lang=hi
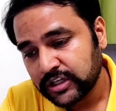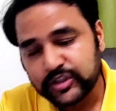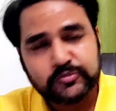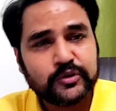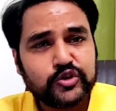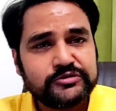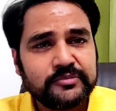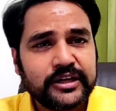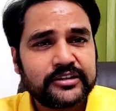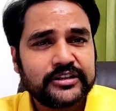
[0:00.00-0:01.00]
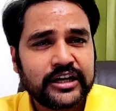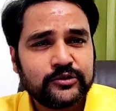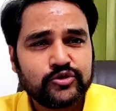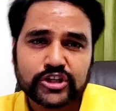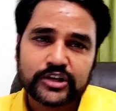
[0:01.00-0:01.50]
इसमें कुछ भी बिगड़ता है
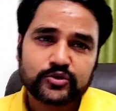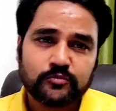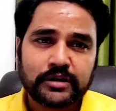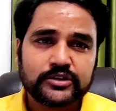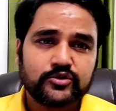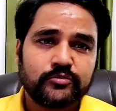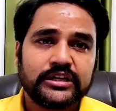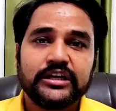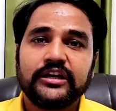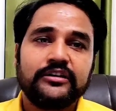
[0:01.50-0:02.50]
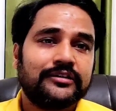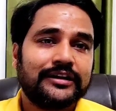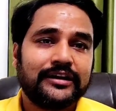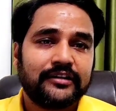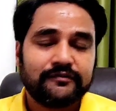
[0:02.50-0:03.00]
तो 400-500 में ये गन
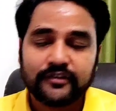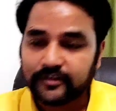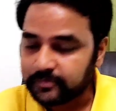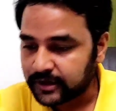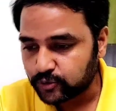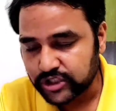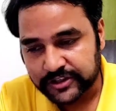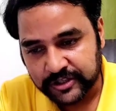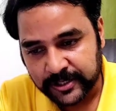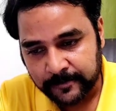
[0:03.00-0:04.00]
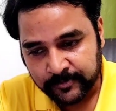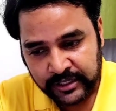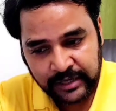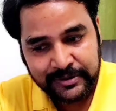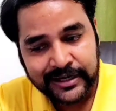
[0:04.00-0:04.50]
एयर राइफल रिपेयर हो जाती है
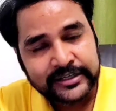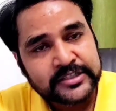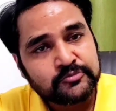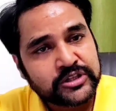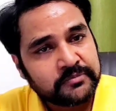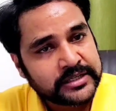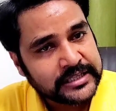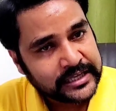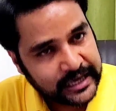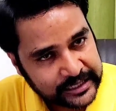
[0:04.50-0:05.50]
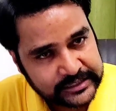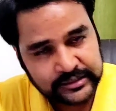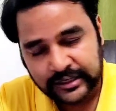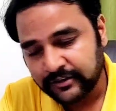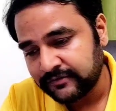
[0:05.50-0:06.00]
अभी लेटेस्ट मुझे पास एक एनएक्स
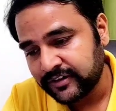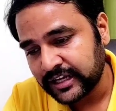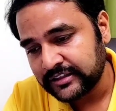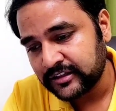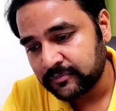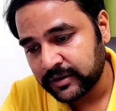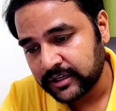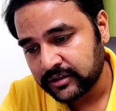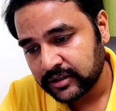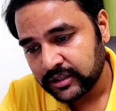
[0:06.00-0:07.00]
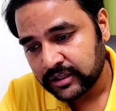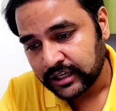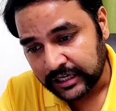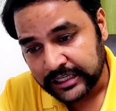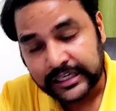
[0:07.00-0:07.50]
एयर राइफल आई थी रिपेयर
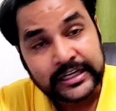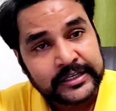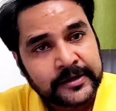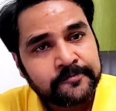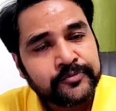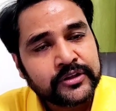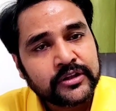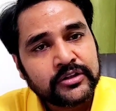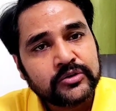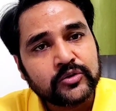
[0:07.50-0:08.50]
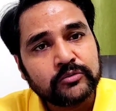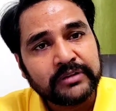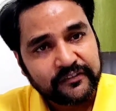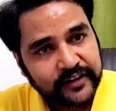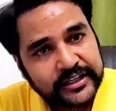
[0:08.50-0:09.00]
करने के लिए तो
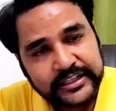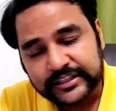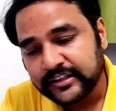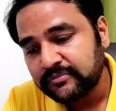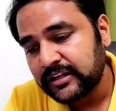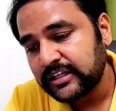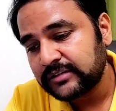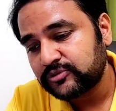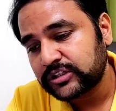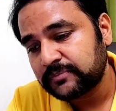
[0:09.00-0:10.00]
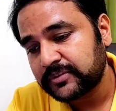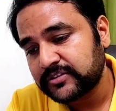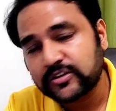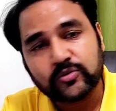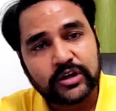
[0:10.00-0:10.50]
मेरे फ्रेंड की थी मैंने जब उसका
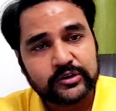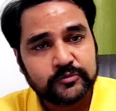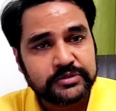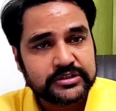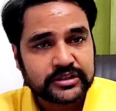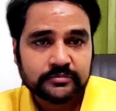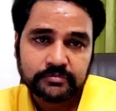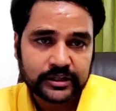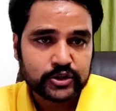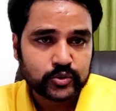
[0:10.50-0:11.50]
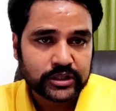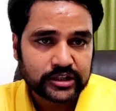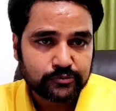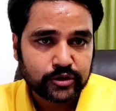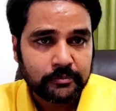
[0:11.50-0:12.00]
पिस्टन खोला तो पिस्टन बिगड़ चुका
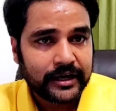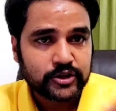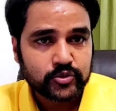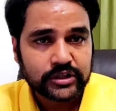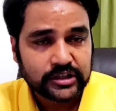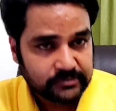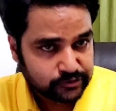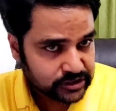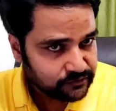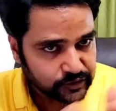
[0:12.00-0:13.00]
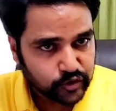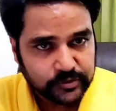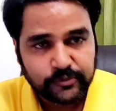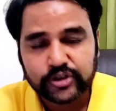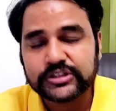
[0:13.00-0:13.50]
था पूरा बैठ चुका था मैं उसकी वीडियो
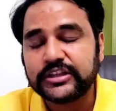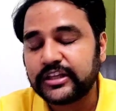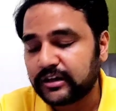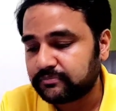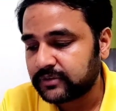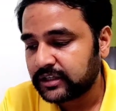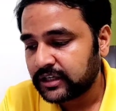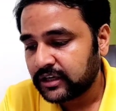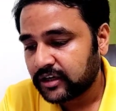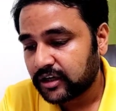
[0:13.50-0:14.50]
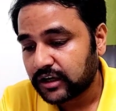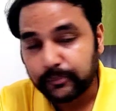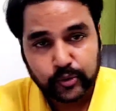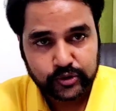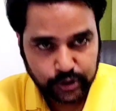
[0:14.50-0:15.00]
भी बहुत जल्दी आप में
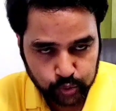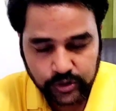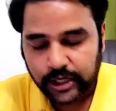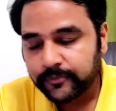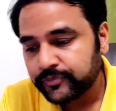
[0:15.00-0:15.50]
अपलोड करूंगा